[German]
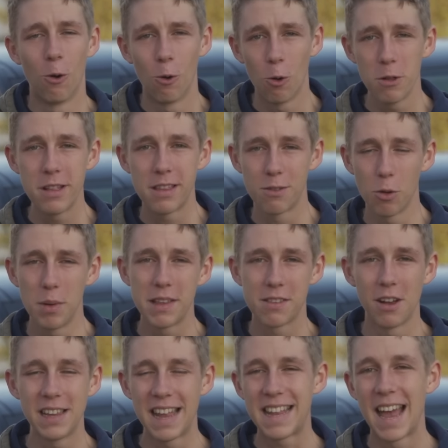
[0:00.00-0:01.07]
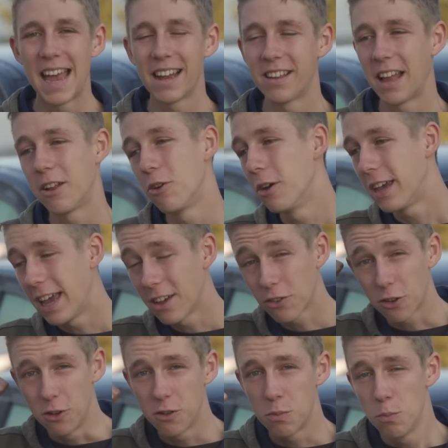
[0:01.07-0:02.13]
Und somit sollte der Hänger natürlich
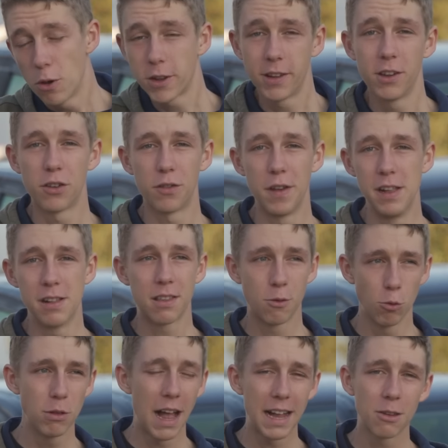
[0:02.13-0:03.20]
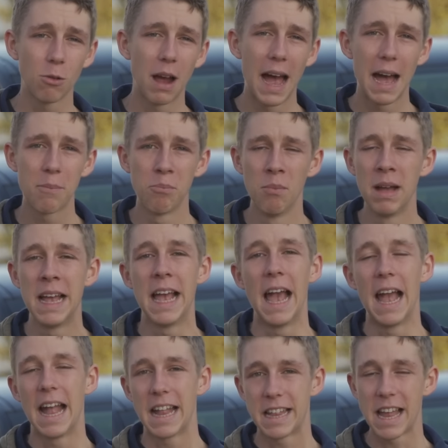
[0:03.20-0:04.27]
erstens möglichst viel Zuladung haben,
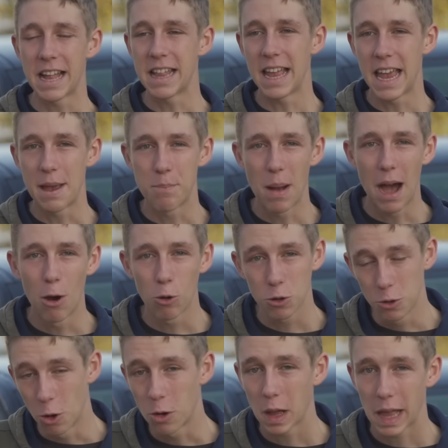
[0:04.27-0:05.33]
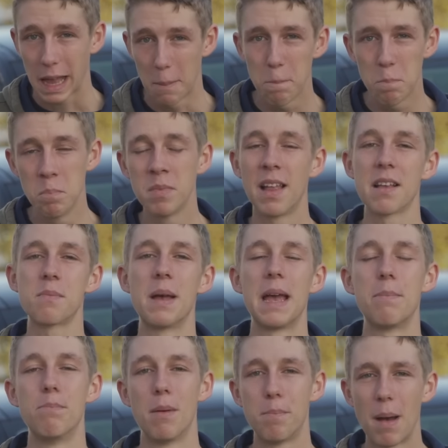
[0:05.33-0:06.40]
dann eben auch noch Rampen, dass man
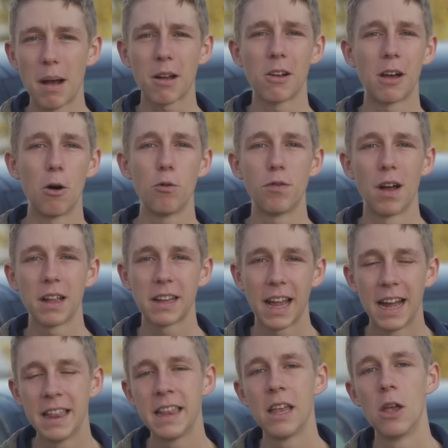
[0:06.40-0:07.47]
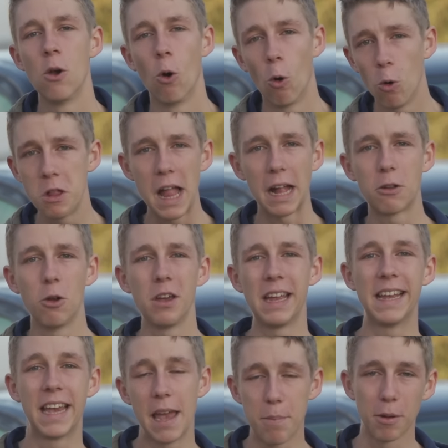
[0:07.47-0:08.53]
eben mit dem Bagger rauffahren kann und natürlich
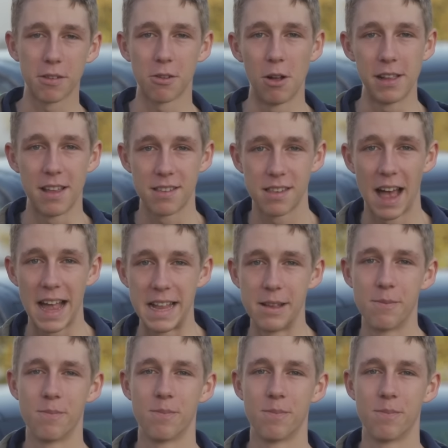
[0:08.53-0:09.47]
ein Kipper sollte es sein.